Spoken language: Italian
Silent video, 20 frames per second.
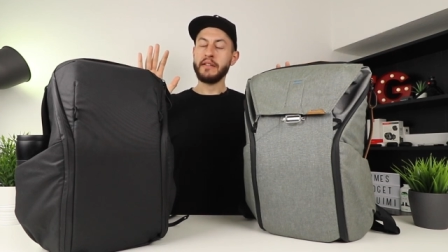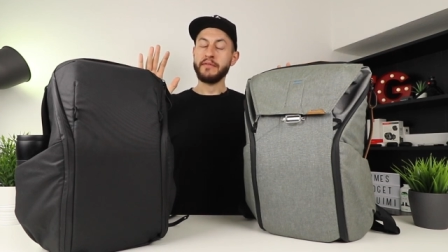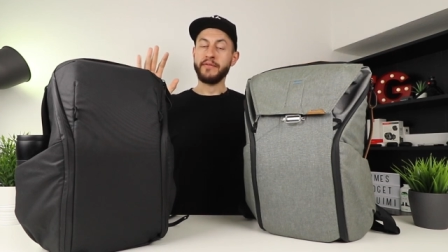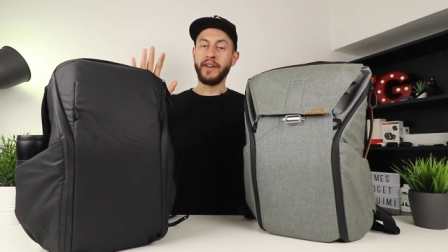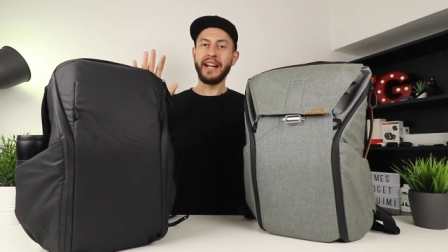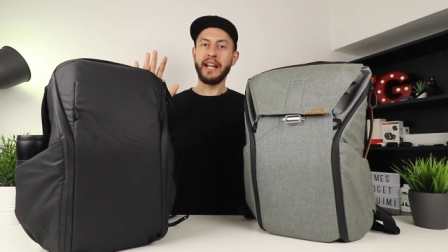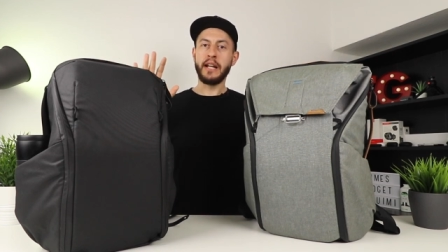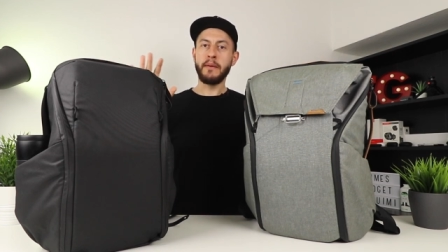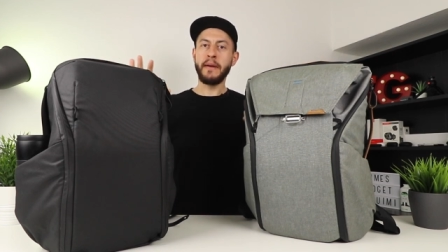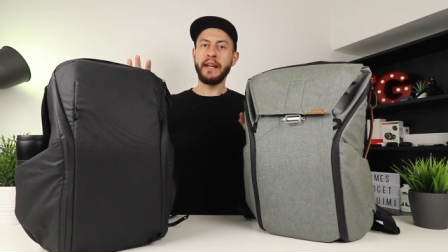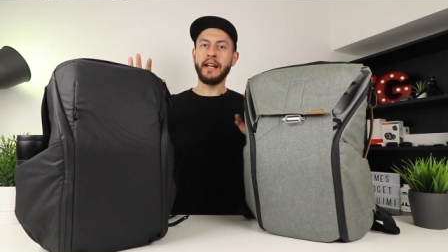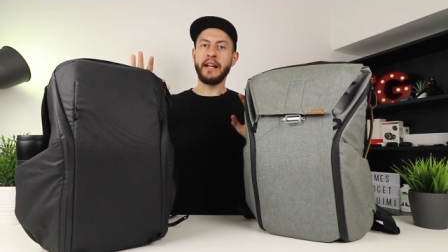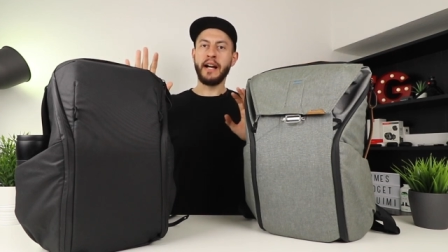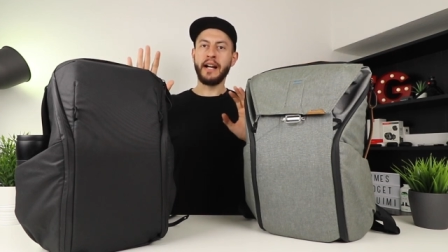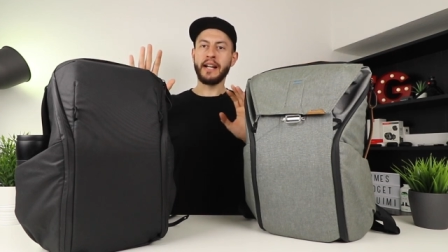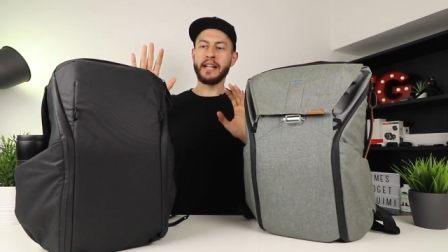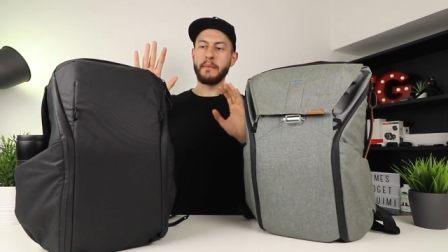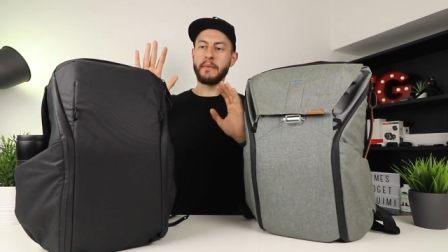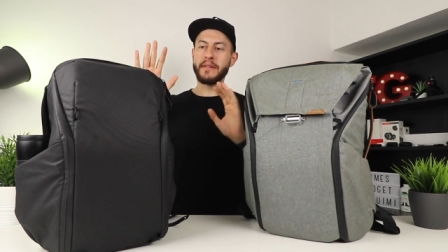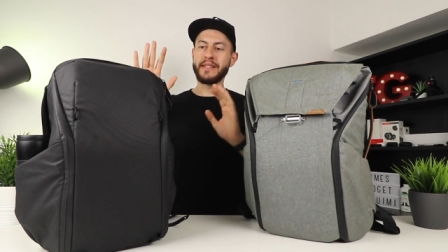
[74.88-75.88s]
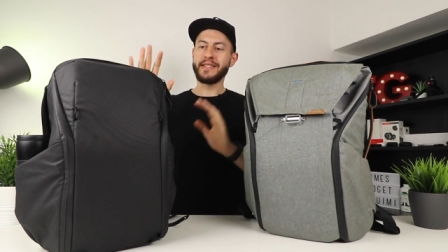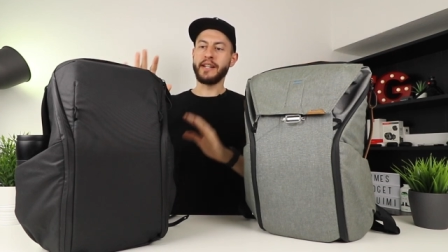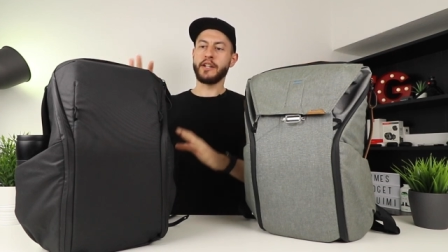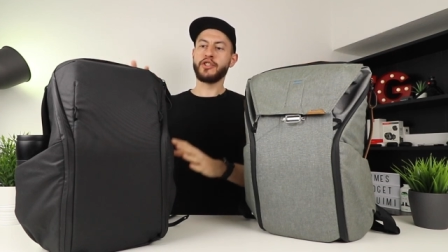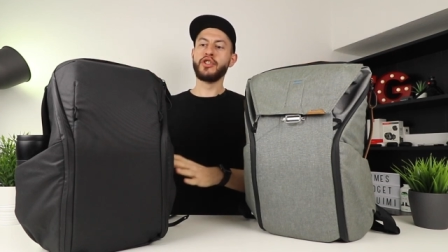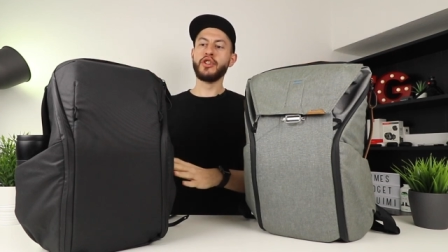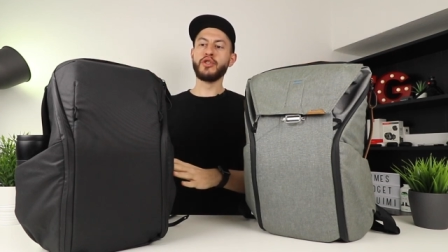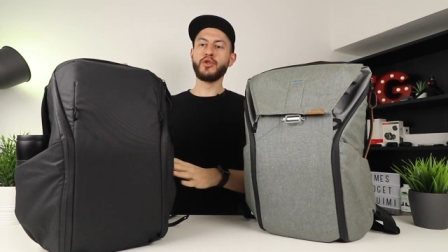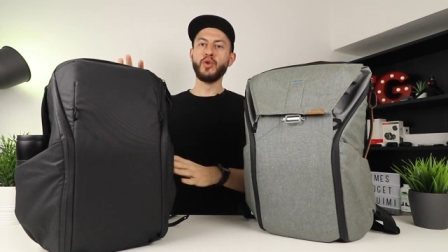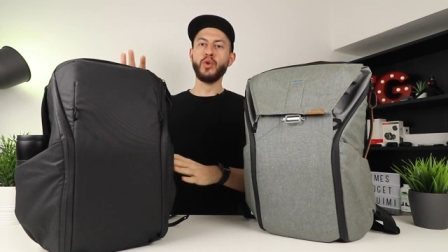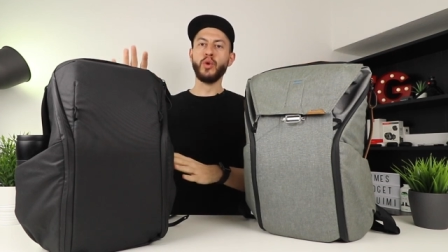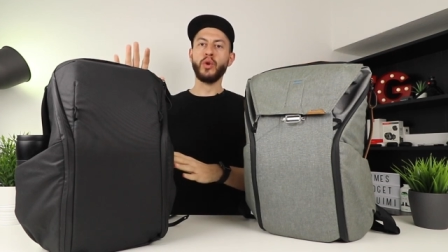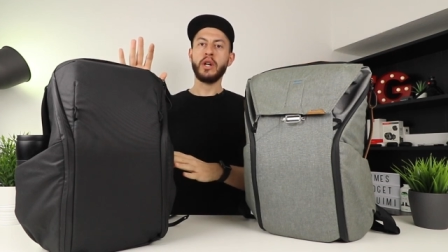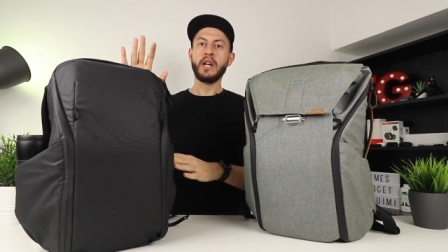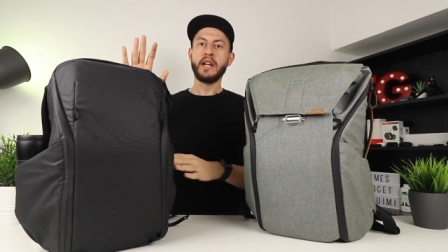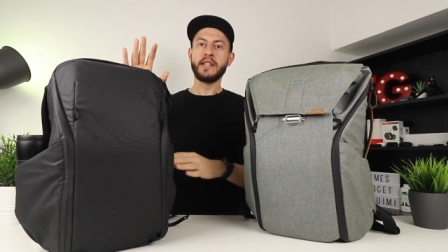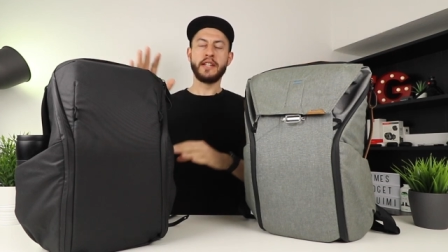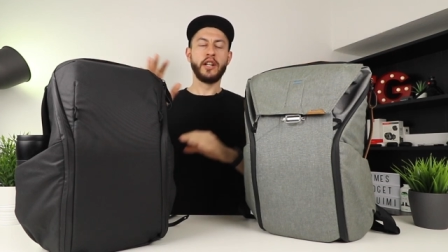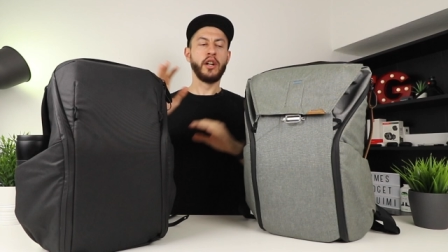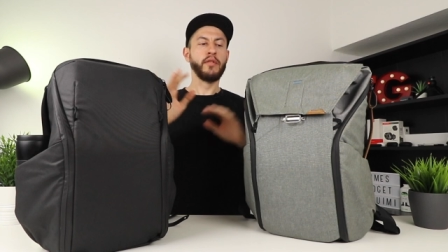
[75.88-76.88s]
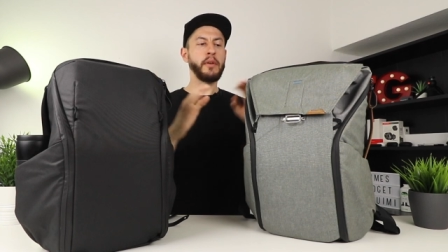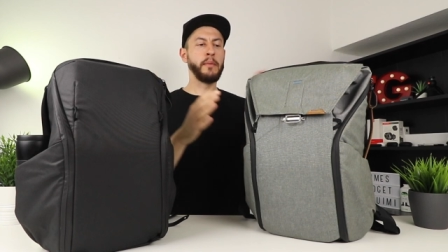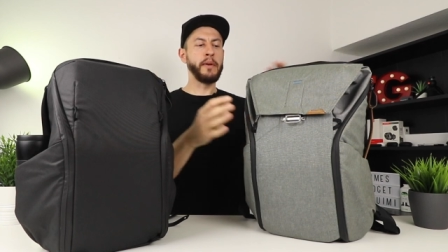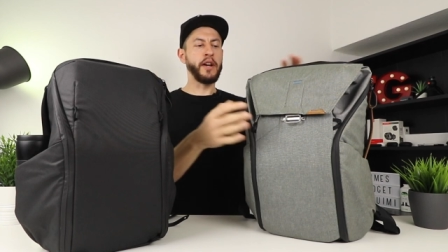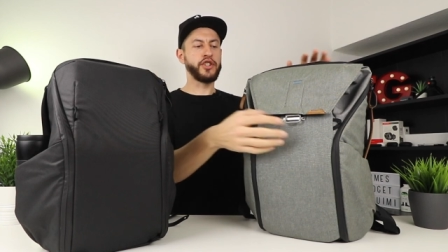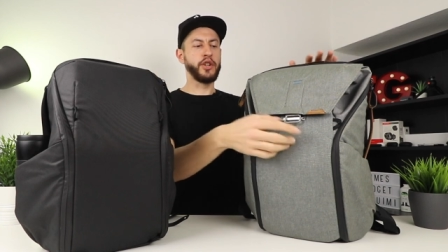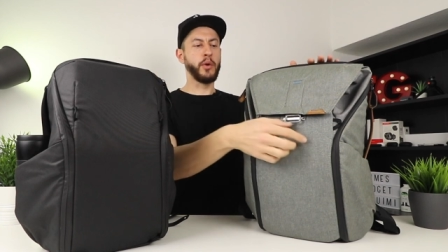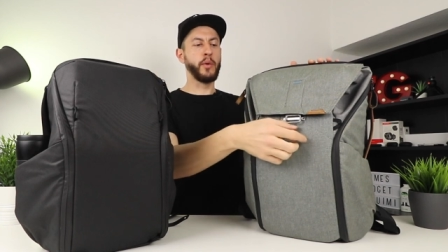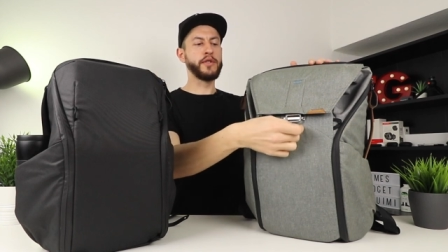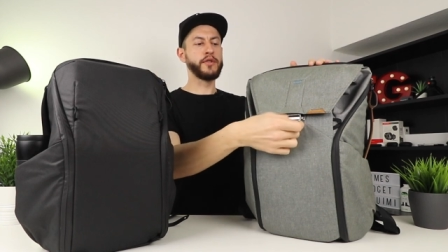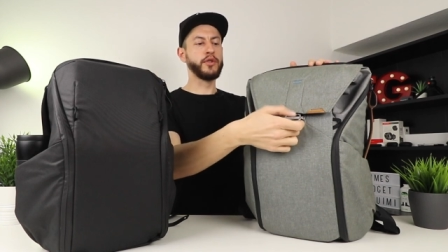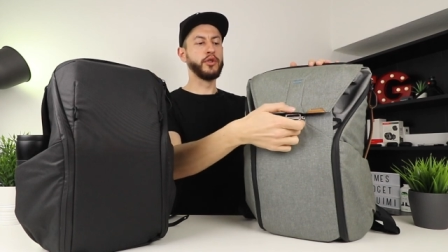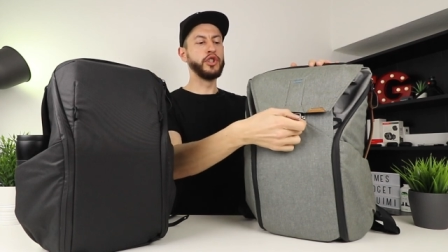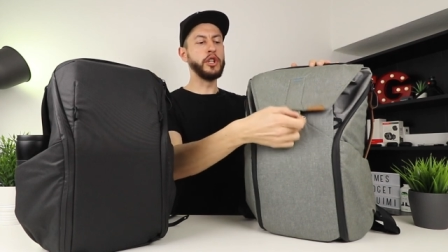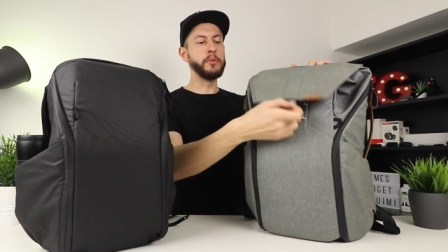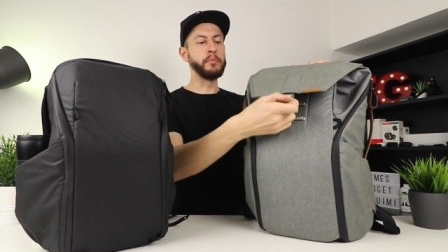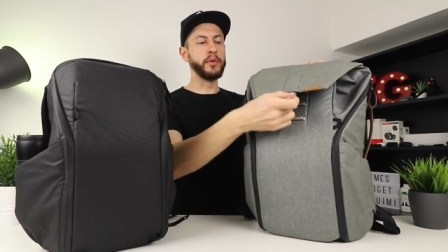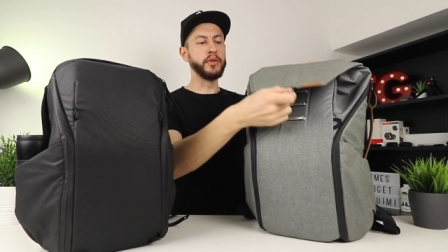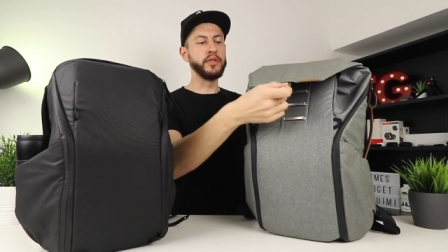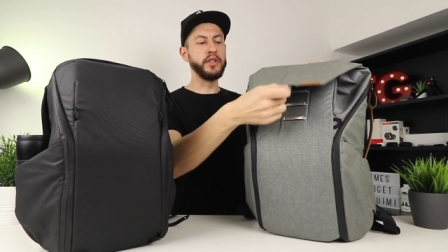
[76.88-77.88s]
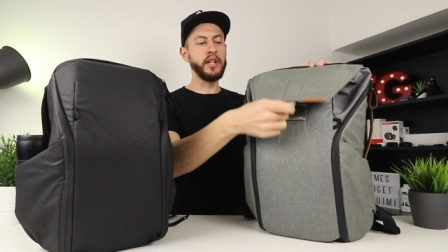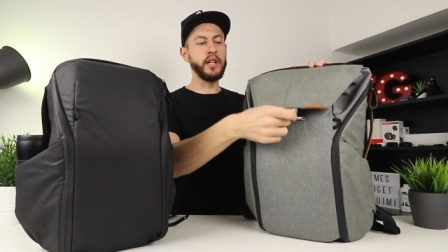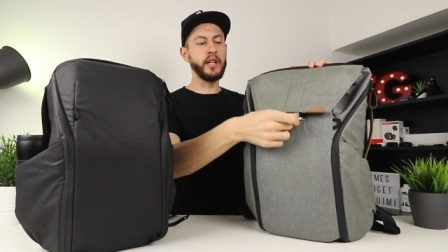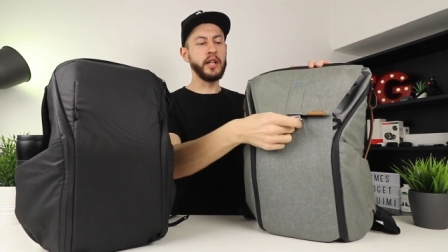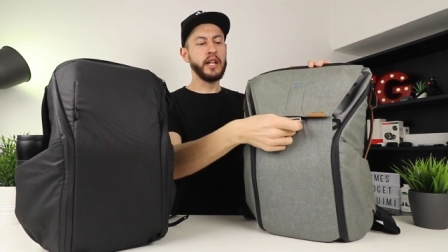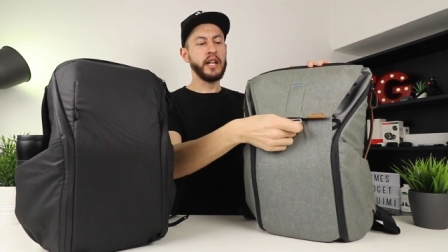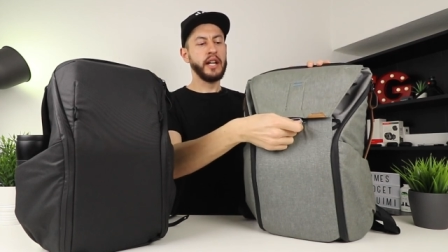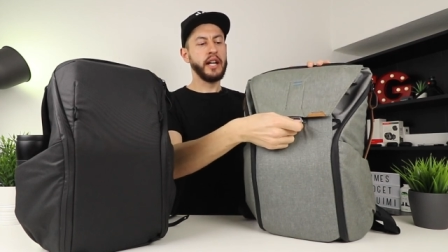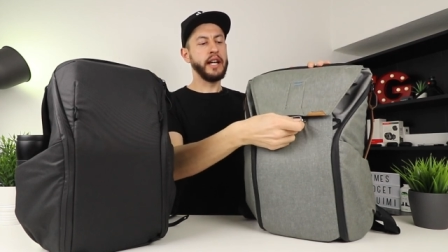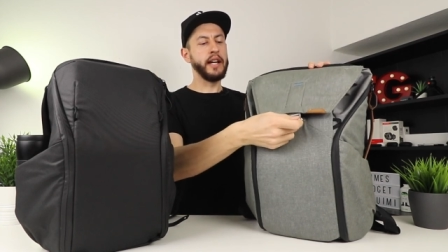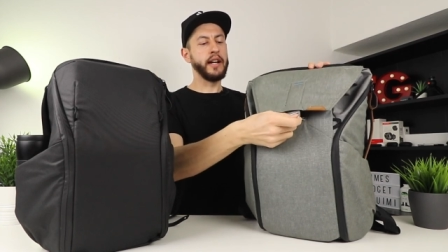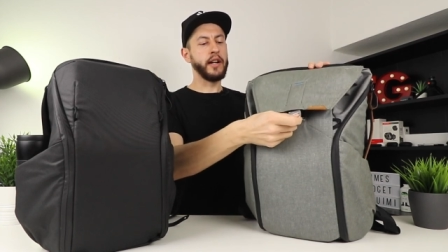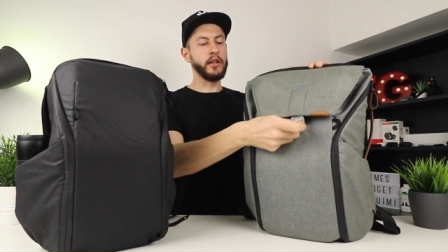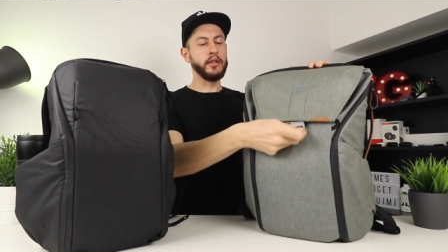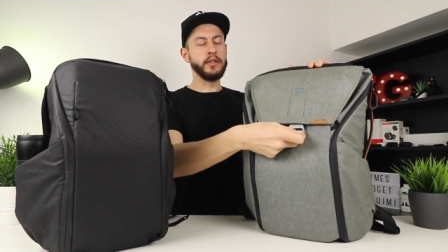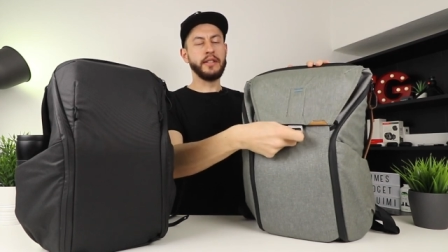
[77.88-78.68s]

vale la pena anche pensarci su se non vi piace questo tipo di eh,